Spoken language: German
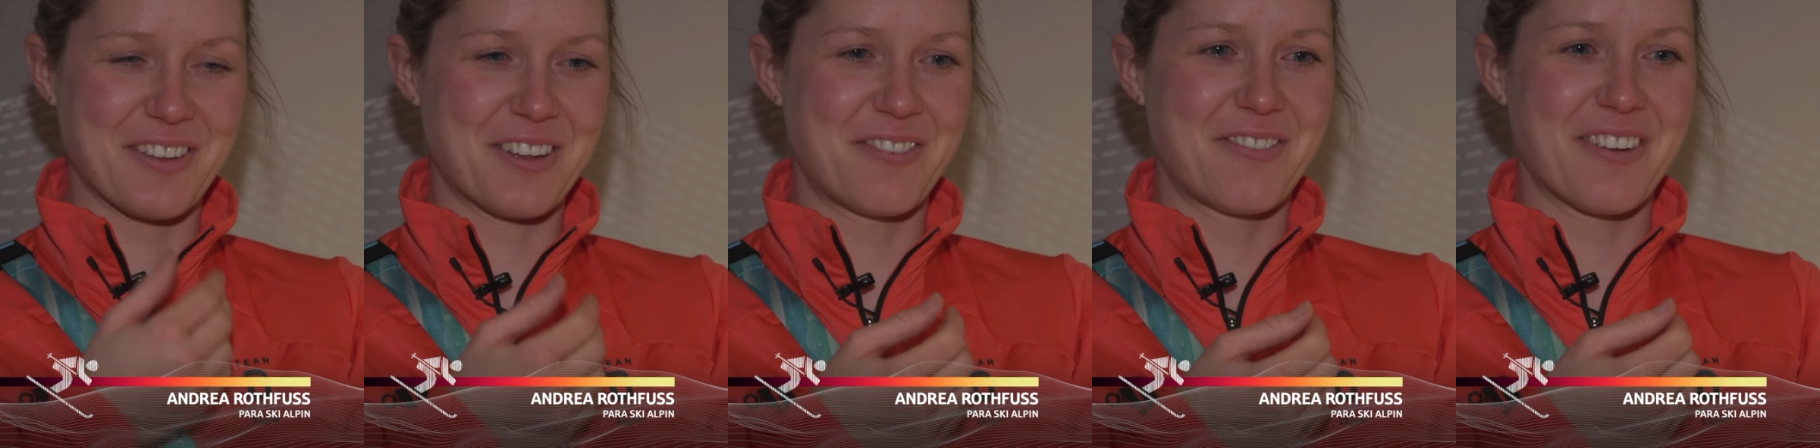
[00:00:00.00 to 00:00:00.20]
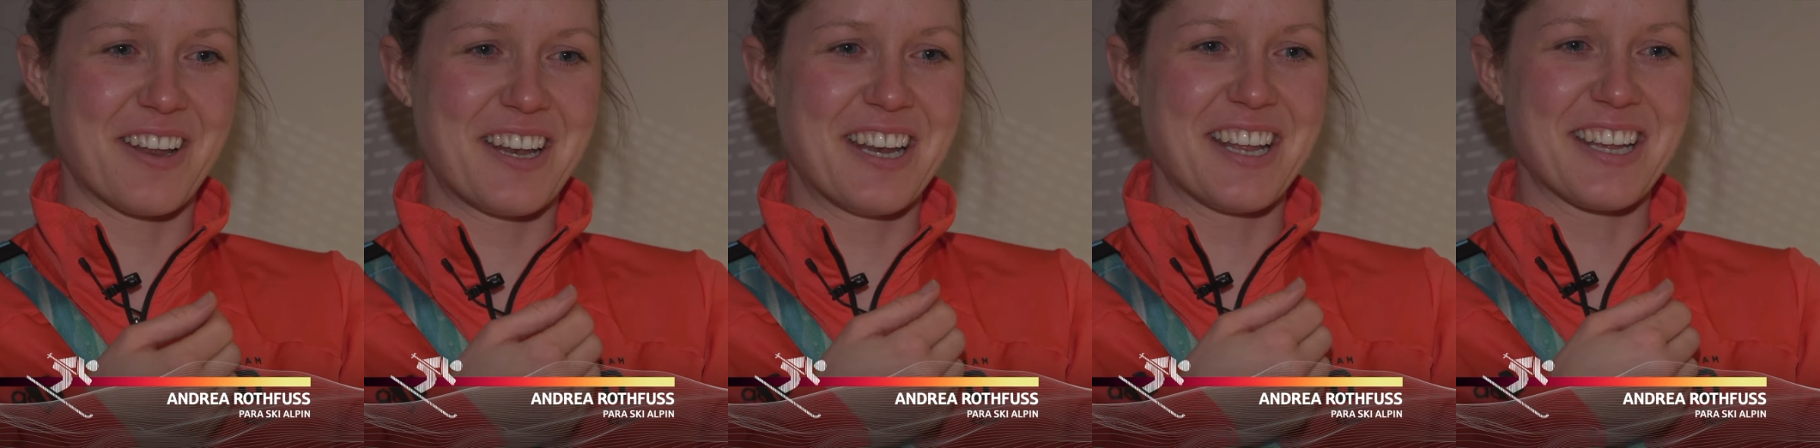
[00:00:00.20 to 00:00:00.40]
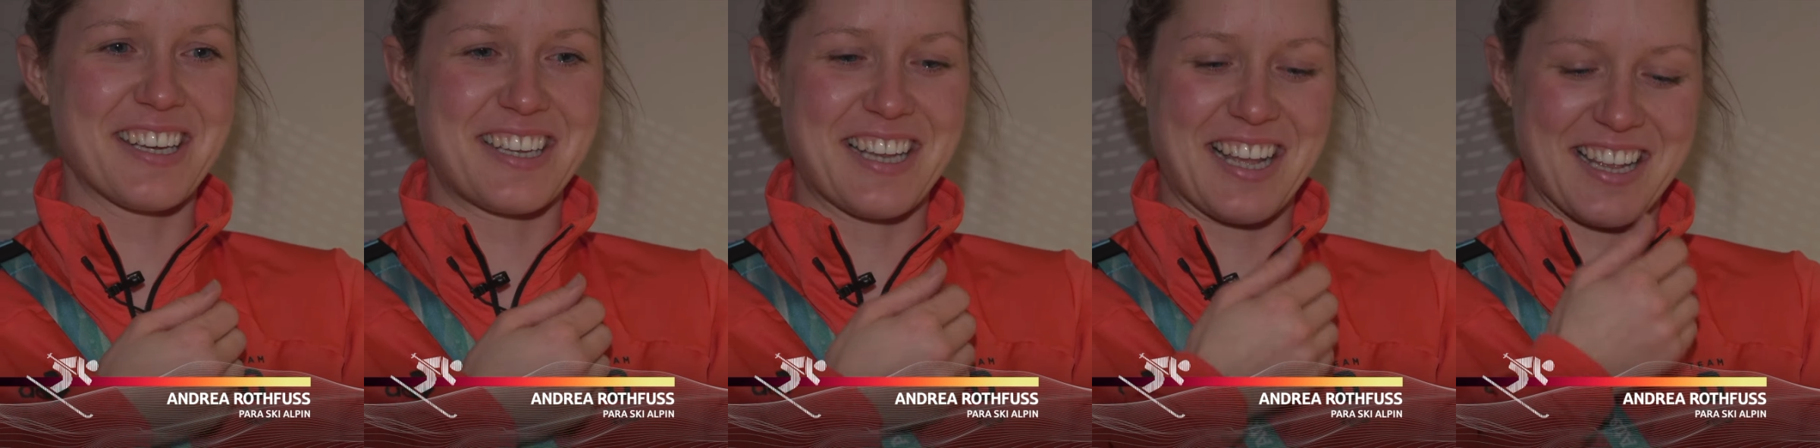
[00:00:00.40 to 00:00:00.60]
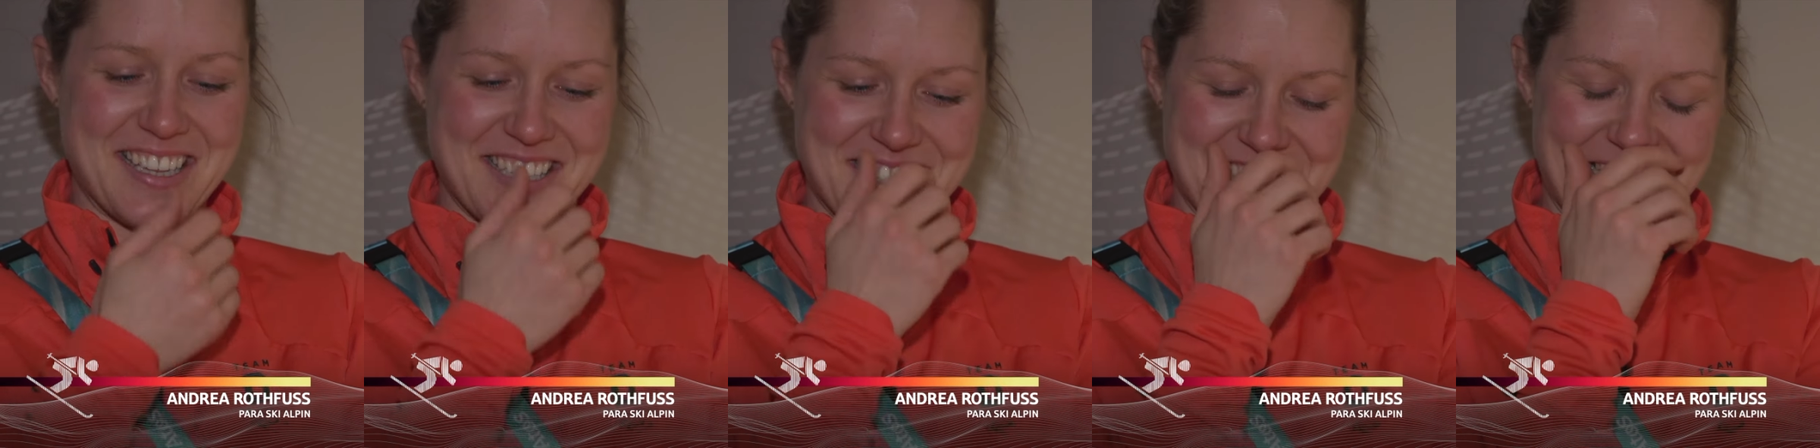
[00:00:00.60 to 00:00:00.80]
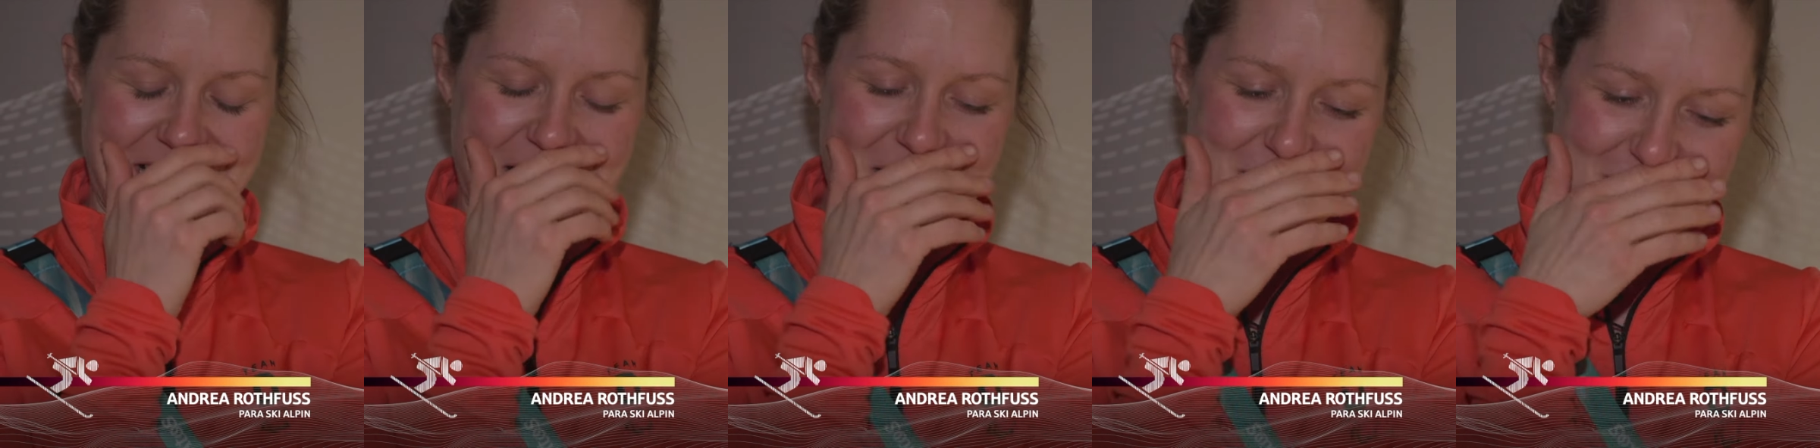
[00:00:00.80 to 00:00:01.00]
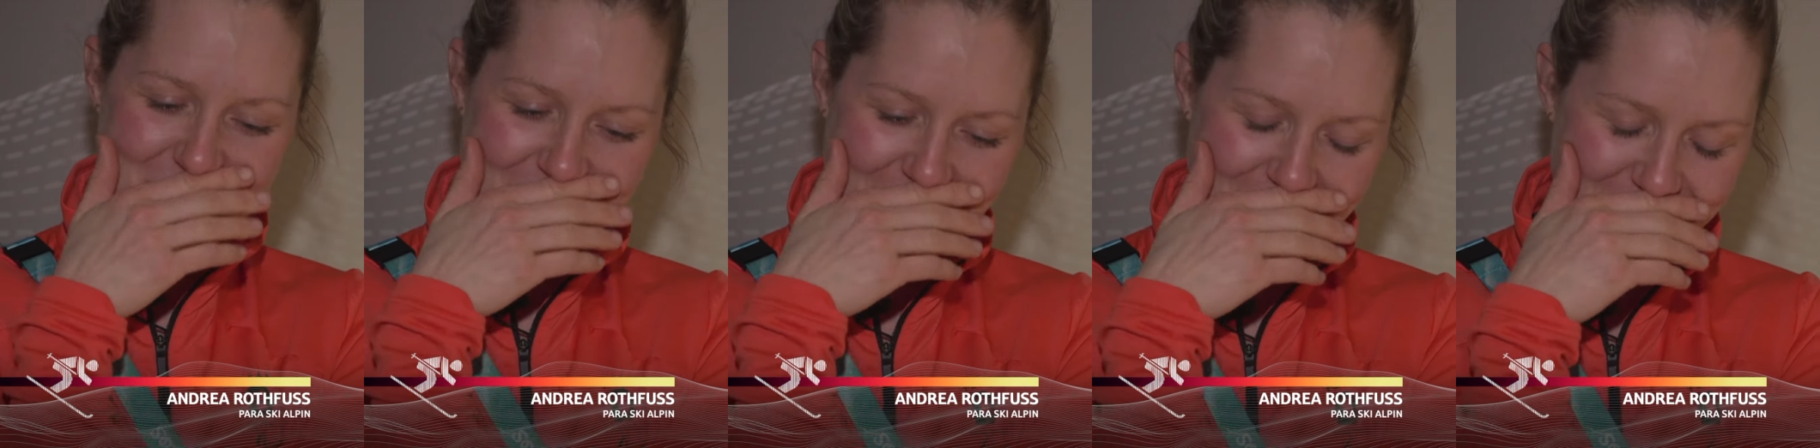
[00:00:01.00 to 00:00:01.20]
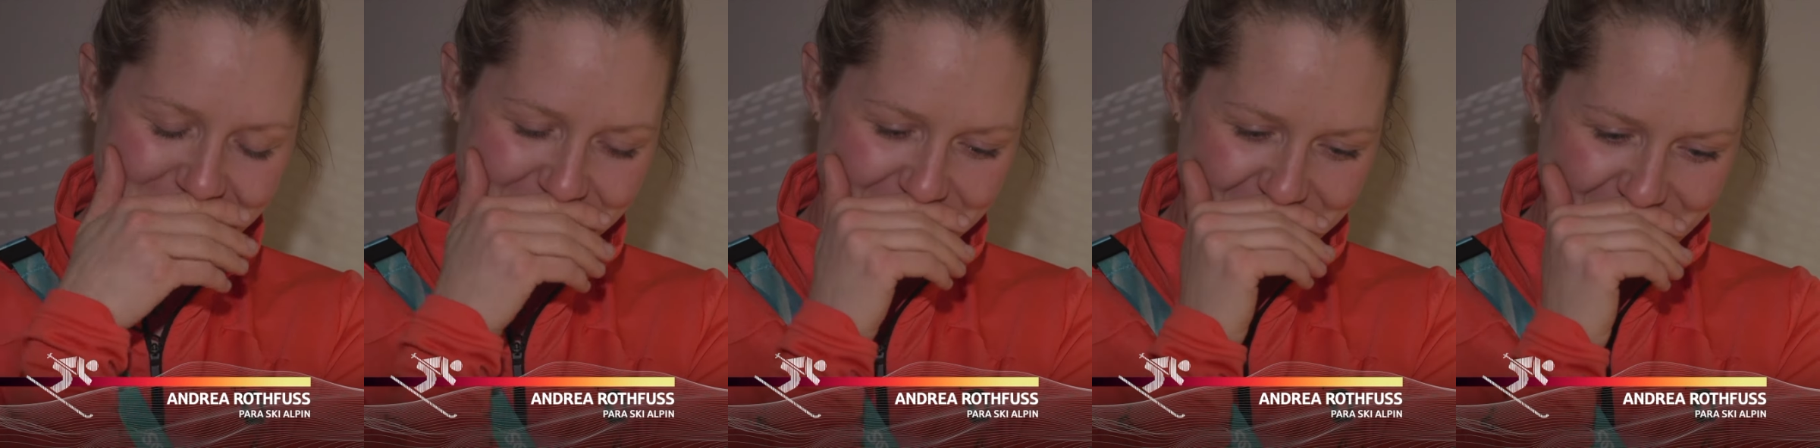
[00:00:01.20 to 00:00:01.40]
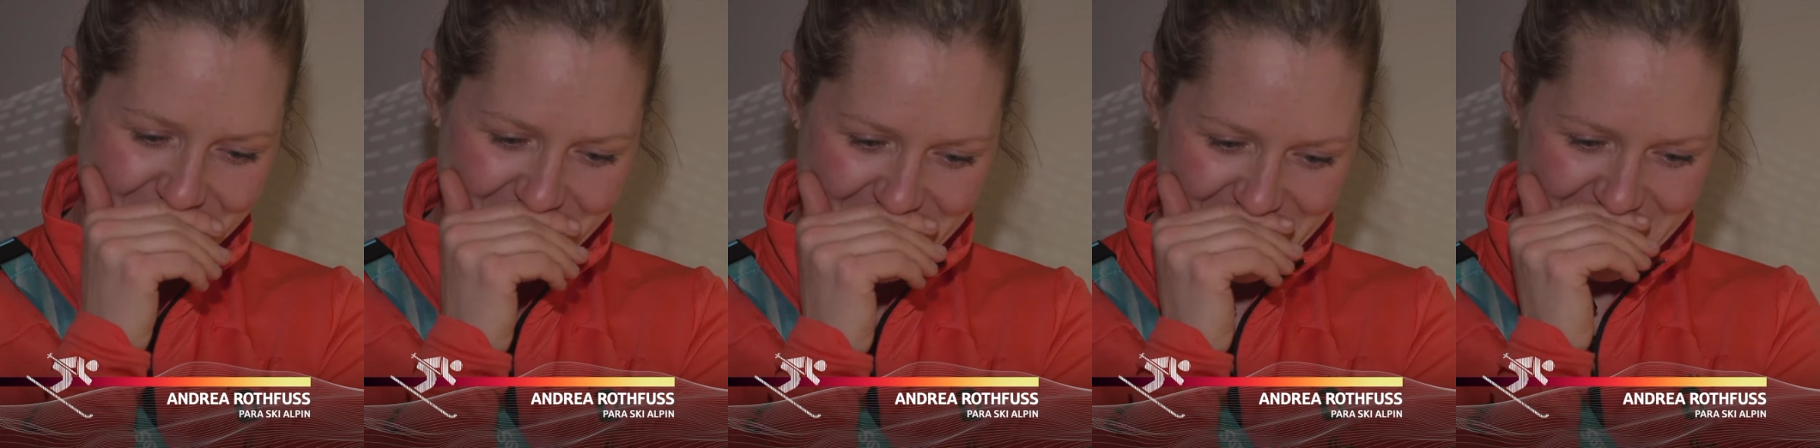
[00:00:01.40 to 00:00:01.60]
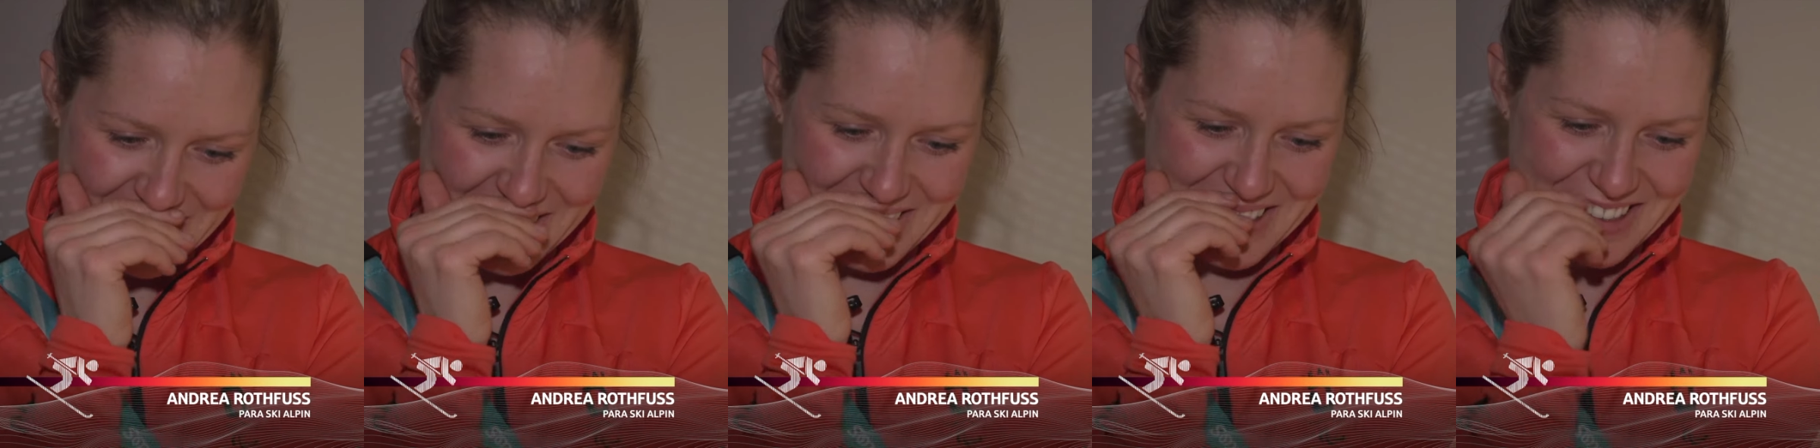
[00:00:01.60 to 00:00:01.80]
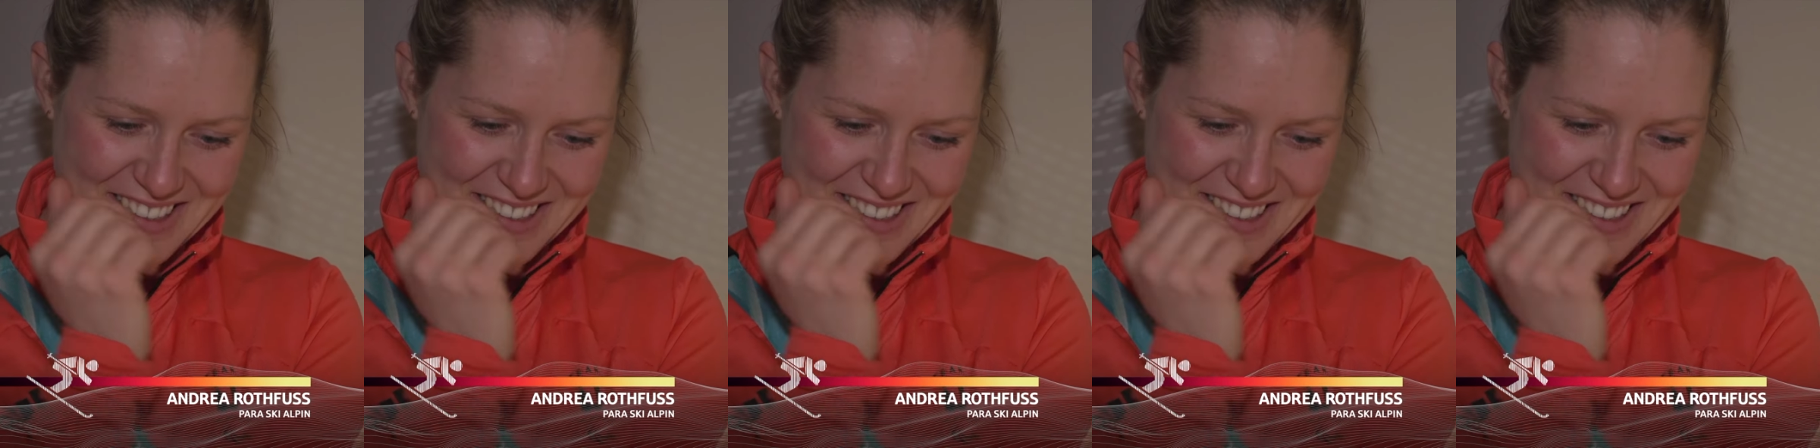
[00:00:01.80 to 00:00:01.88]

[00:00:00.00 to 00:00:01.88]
wie wenn ich das selber fahre.